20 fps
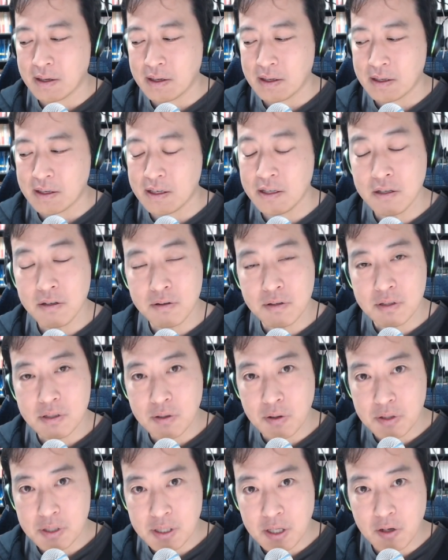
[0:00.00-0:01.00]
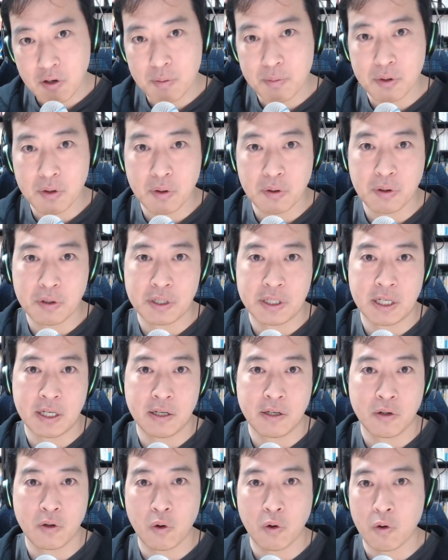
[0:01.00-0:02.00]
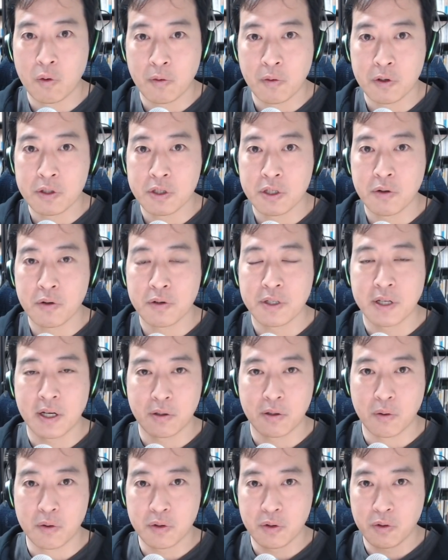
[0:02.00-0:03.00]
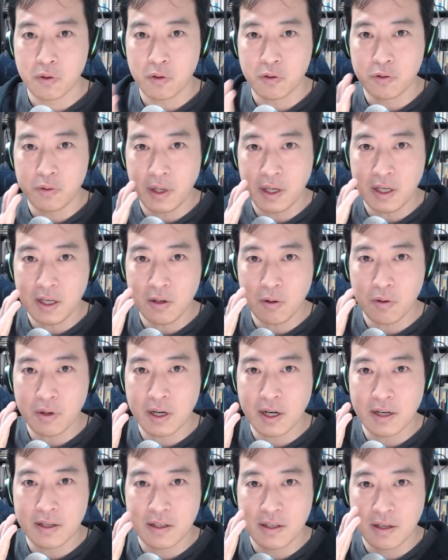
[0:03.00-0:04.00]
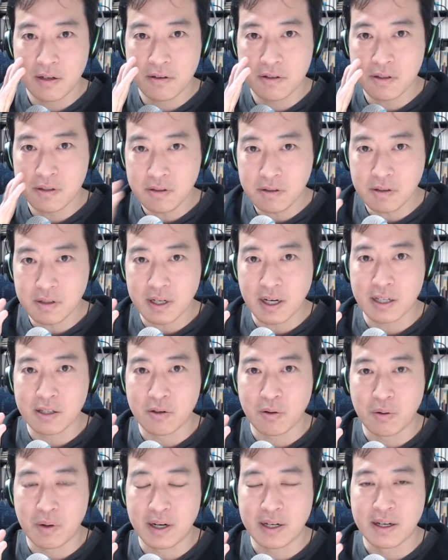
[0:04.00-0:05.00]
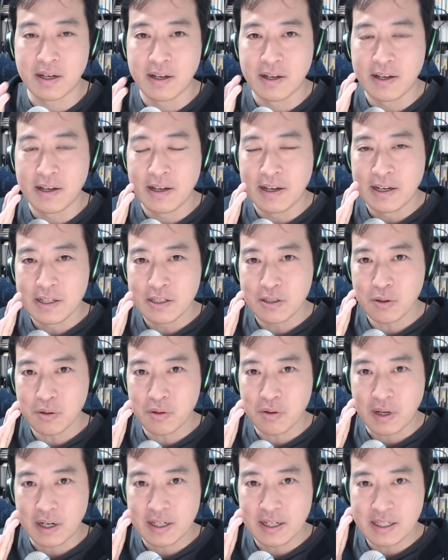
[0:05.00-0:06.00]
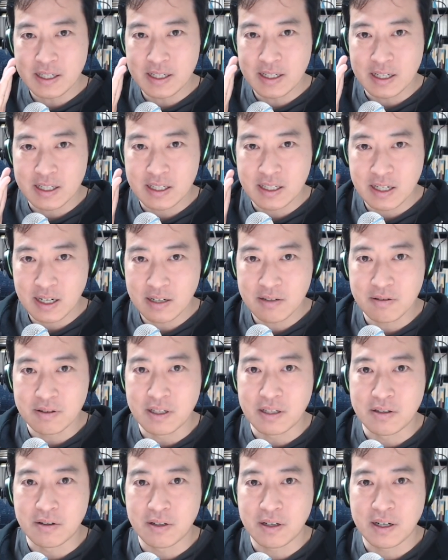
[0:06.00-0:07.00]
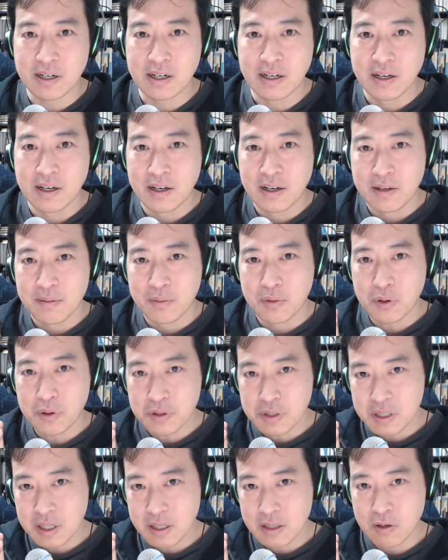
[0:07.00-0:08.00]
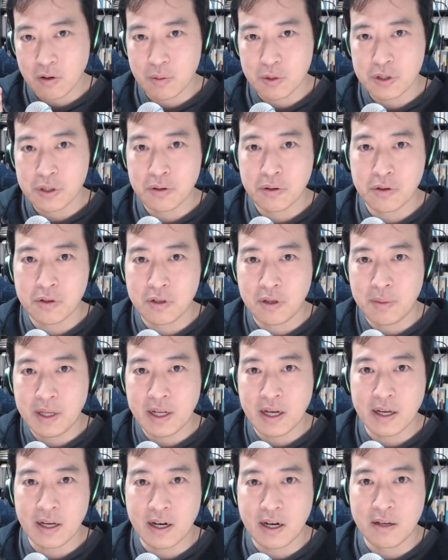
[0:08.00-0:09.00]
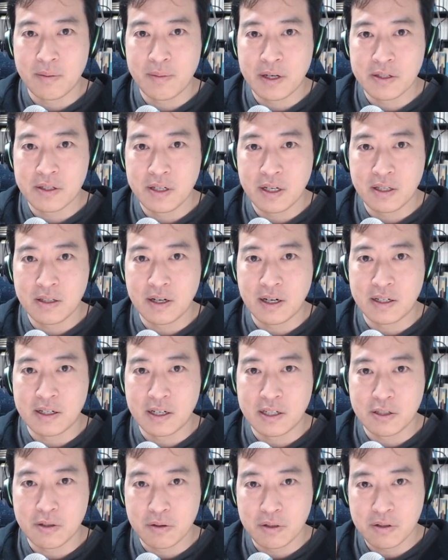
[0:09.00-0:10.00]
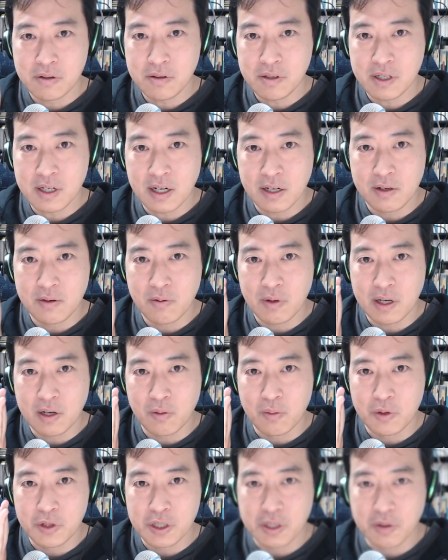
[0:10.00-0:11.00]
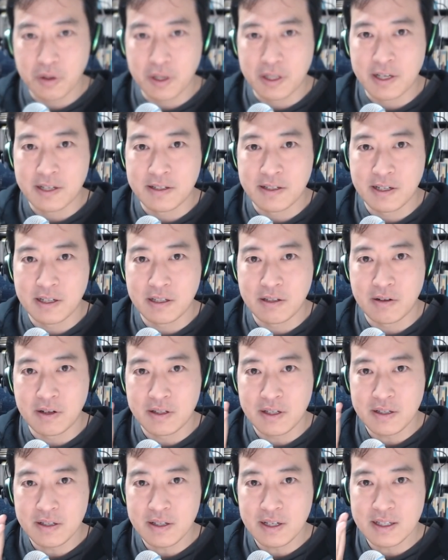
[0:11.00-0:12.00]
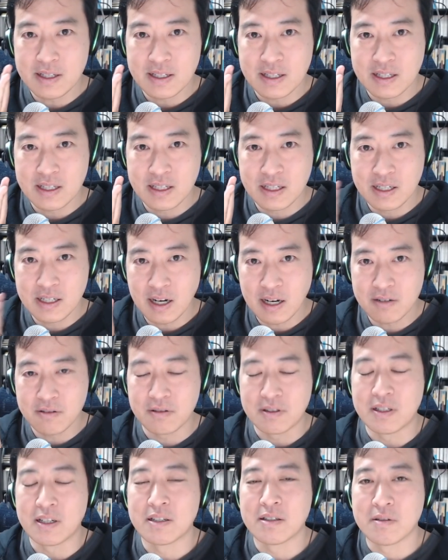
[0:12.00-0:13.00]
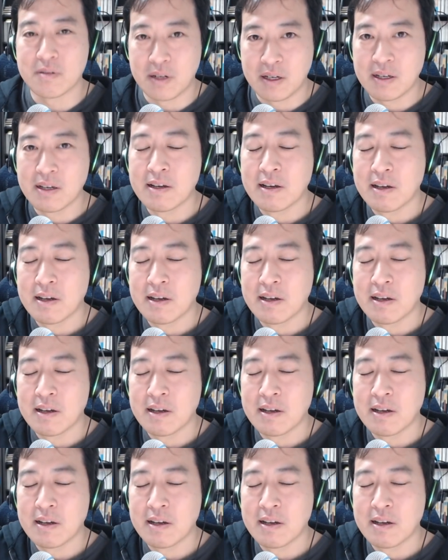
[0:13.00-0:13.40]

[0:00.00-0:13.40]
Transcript: 技術としてのブロックチェーンの面白さと、その上に乗っかってる通貨とは、ちょっと話が違うんですよだから、ブロックチェーンって面白くて未来がありますねって話と、通貨には面白いですねっていうのは全然違うんですよね。